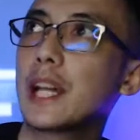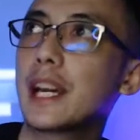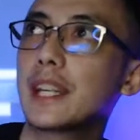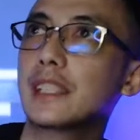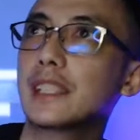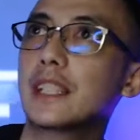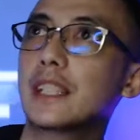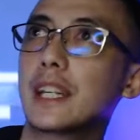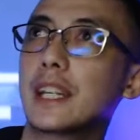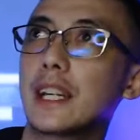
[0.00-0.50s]

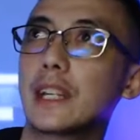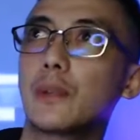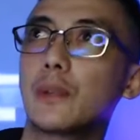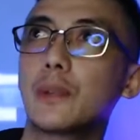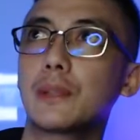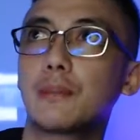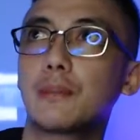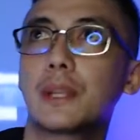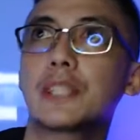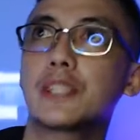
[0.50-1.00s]
Uh, let me
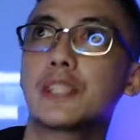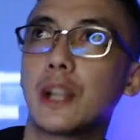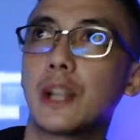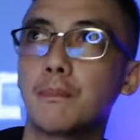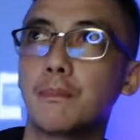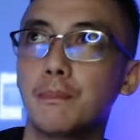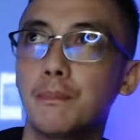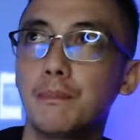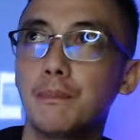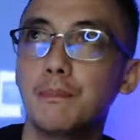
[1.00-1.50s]
just
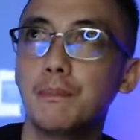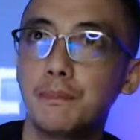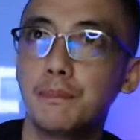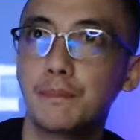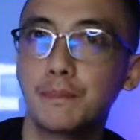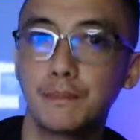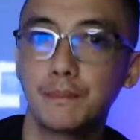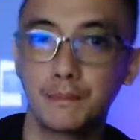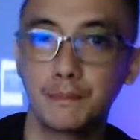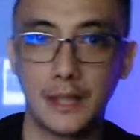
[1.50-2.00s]
recount
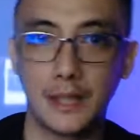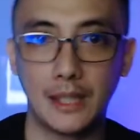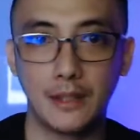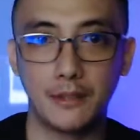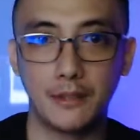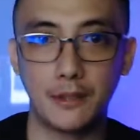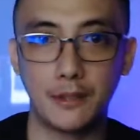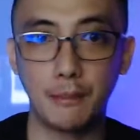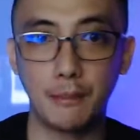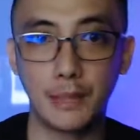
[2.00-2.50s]

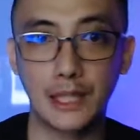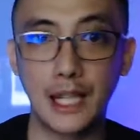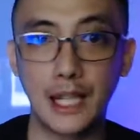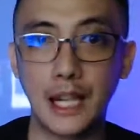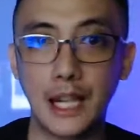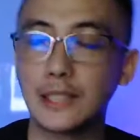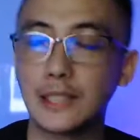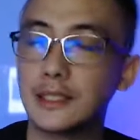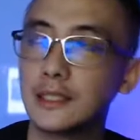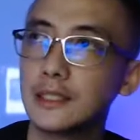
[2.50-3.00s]

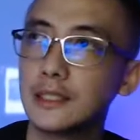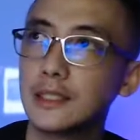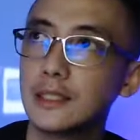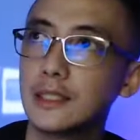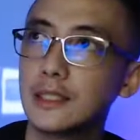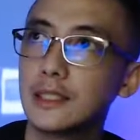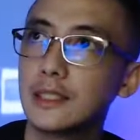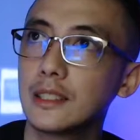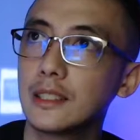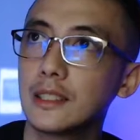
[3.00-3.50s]
um,
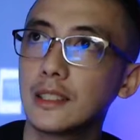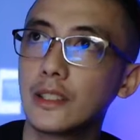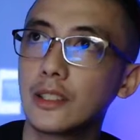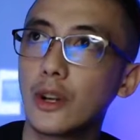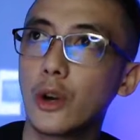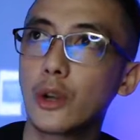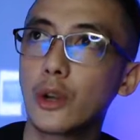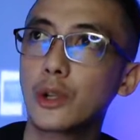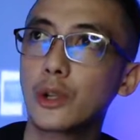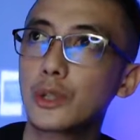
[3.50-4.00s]

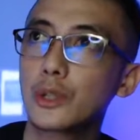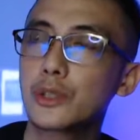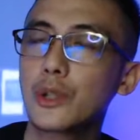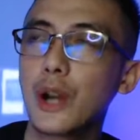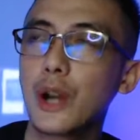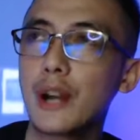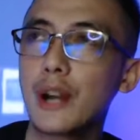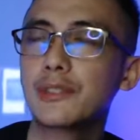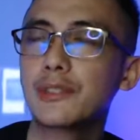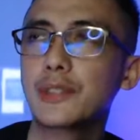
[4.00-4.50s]
August
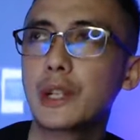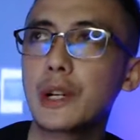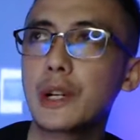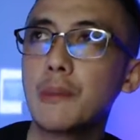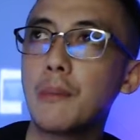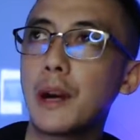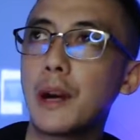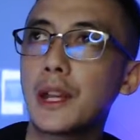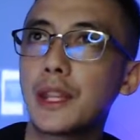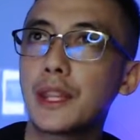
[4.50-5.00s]
2020.
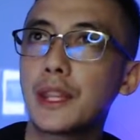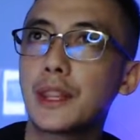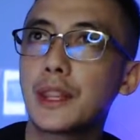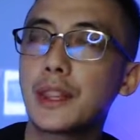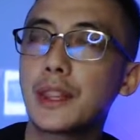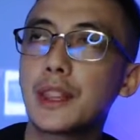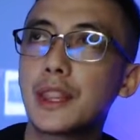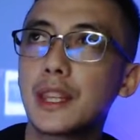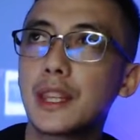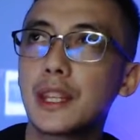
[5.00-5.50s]
Let's start
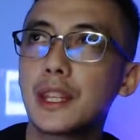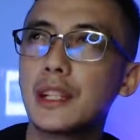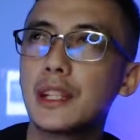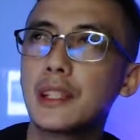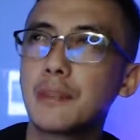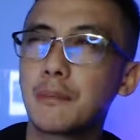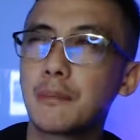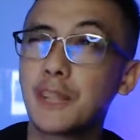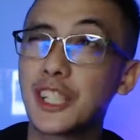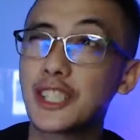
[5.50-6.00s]
from
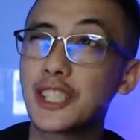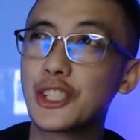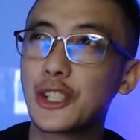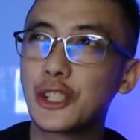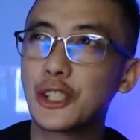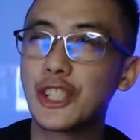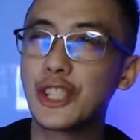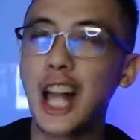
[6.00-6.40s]
August na lang